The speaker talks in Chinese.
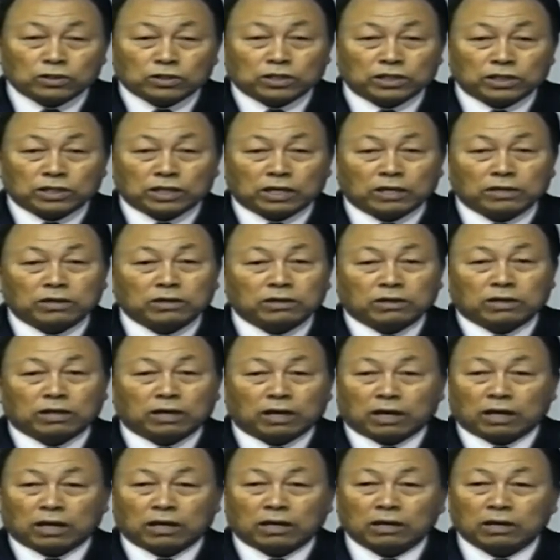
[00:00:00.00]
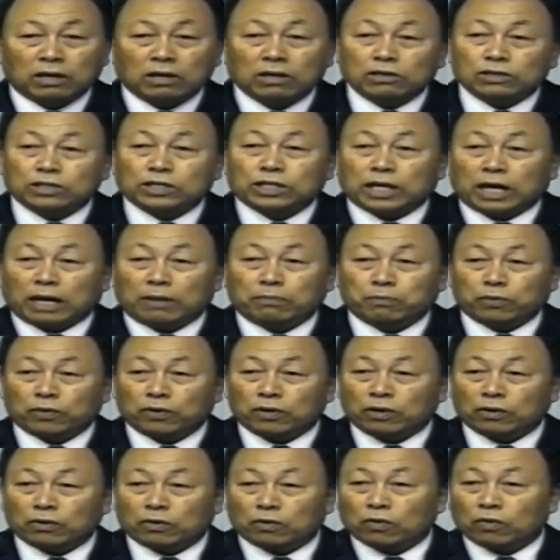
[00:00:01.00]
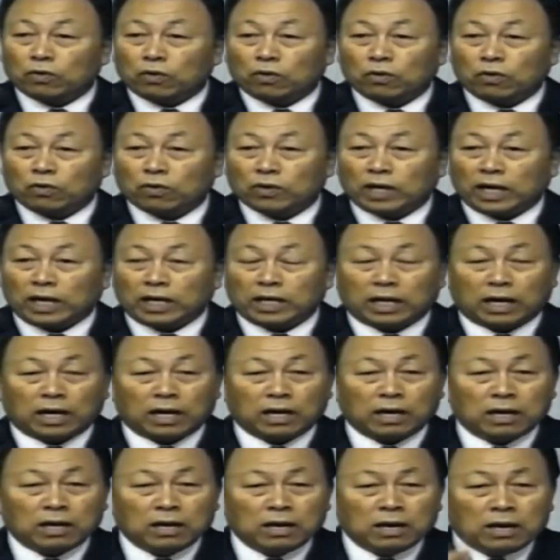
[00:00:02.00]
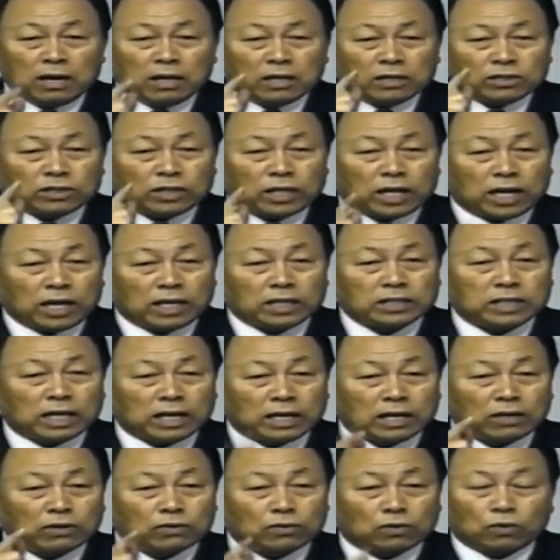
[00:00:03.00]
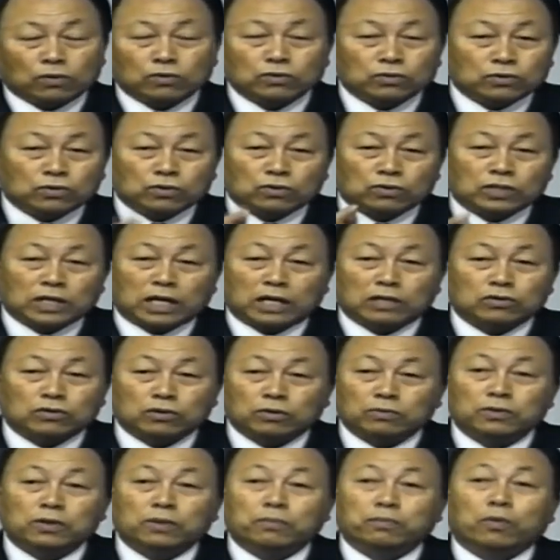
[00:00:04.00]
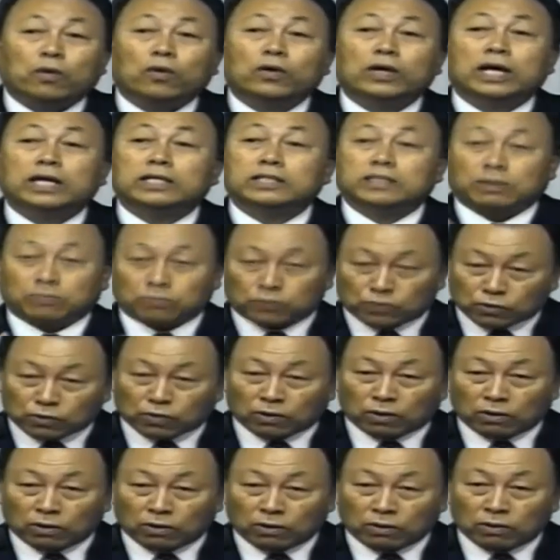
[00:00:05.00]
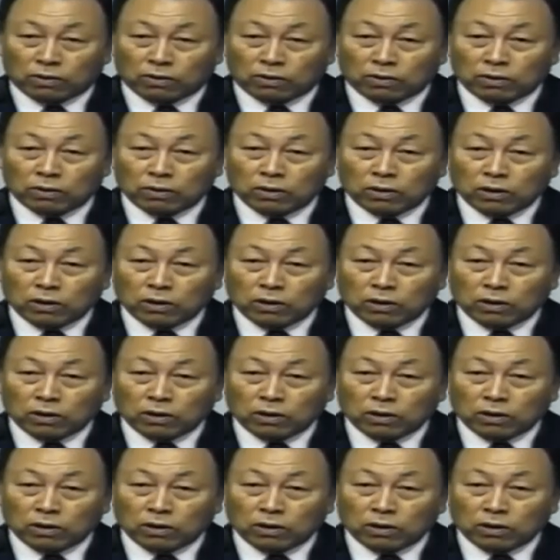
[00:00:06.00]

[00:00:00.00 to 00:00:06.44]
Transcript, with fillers: 认罪悔改五千句以上的圣经经文吧。我们今天来到主面前，不是来消磨时间的。